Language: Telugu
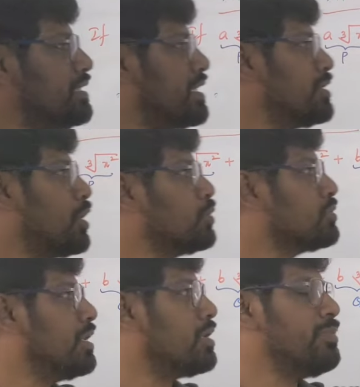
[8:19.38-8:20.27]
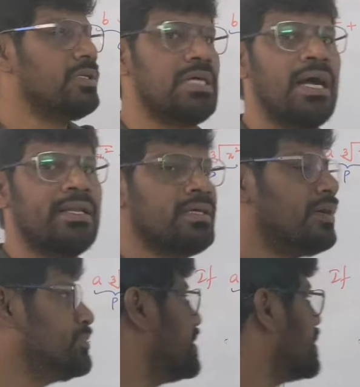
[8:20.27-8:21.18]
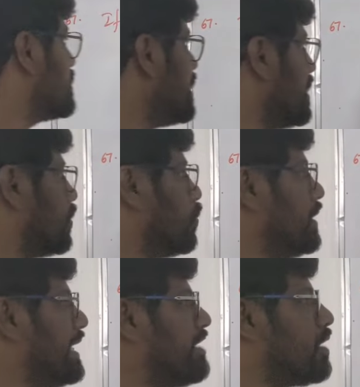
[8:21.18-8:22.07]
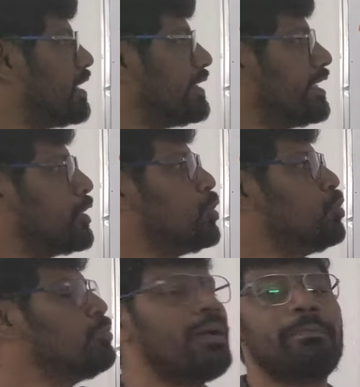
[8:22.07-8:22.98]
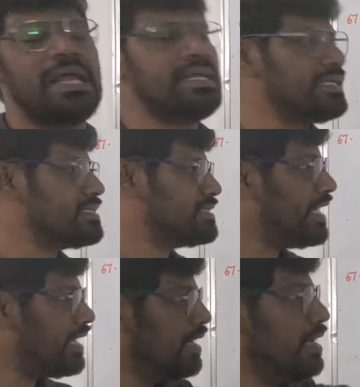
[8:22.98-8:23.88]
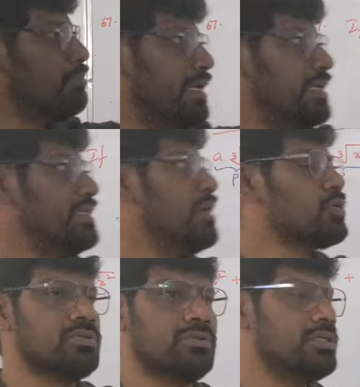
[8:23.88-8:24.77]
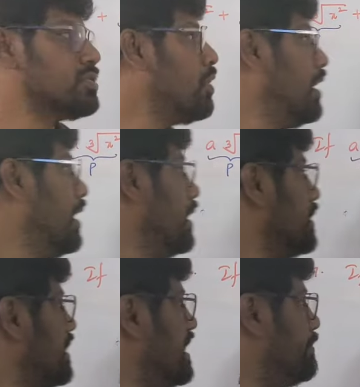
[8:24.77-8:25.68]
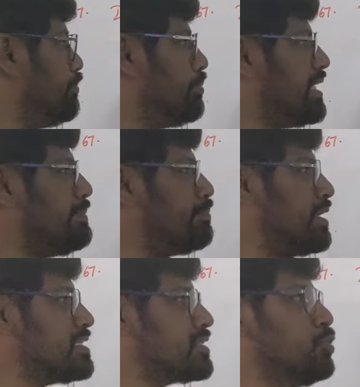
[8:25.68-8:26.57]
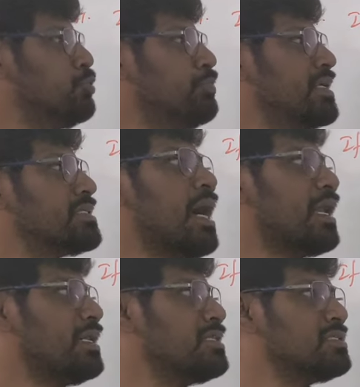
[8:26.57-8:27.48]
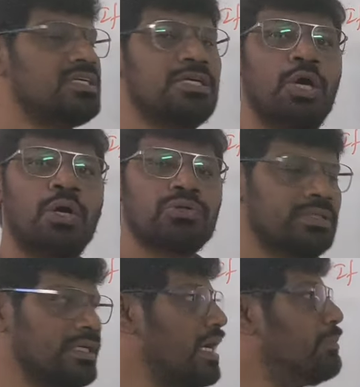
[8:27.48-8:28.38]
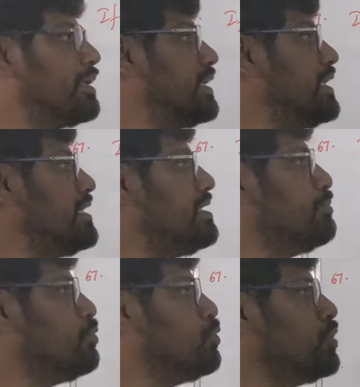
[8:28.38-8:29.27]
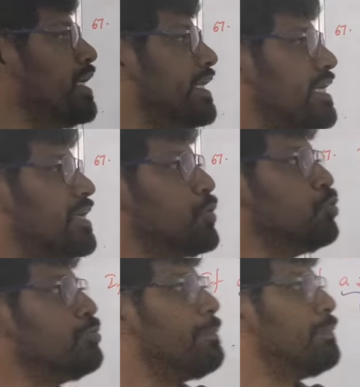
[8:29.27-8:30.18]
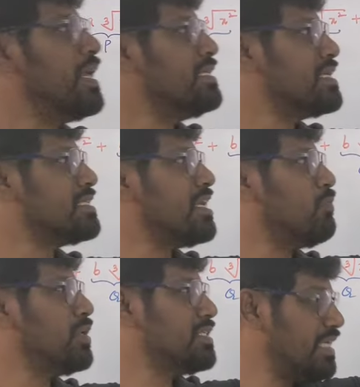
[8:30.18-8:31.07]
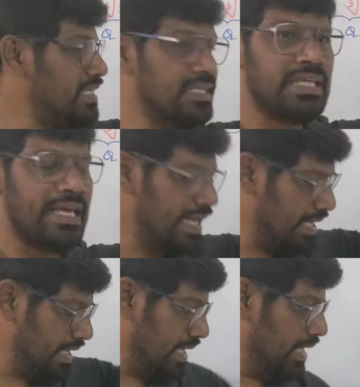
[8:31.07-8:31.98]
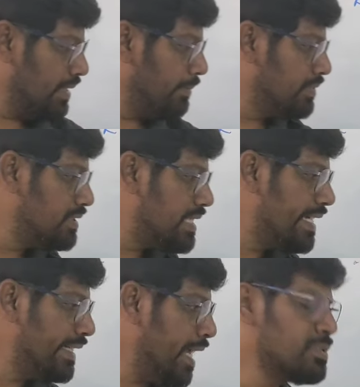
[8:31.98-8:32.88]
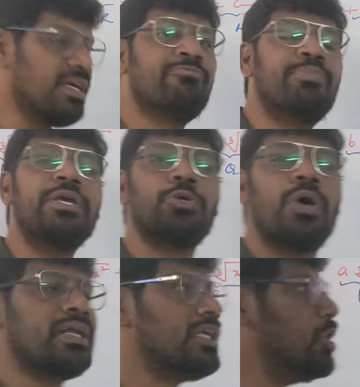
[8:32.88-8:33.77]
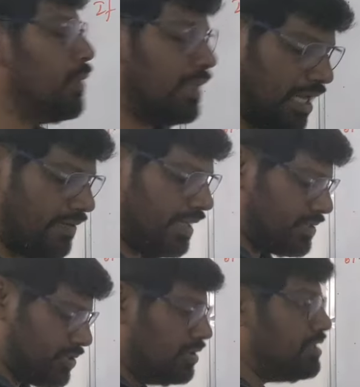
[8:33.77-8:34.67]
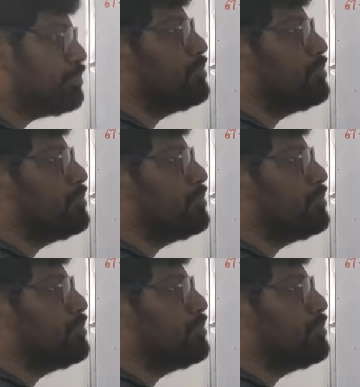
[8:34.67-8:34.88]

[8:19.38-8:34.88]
ఏంటి ఇదేదో అడుగుతున్నారు మీరు జాగ్రత్తగా అబ్జర్వ్ చేస్తే ఇక్కడ ఉండే వాటికి క్యూబ్ అప్లై చేస్తే మనకి ఇదే వస్తుంది సో ఈ పీ ప్లస్ క్యూ ప్లస్ ఆర్ అనేది జీరో అవుతుంది కాబట్టి ఈ మూడిటికి క్యూబ్ అప్లై చేస్తే వచ్చే ఇది త్రీ టైమ్స్ ఆఫ్ పీక్యూఆర్కి ఈక్వల్ కావాలి సో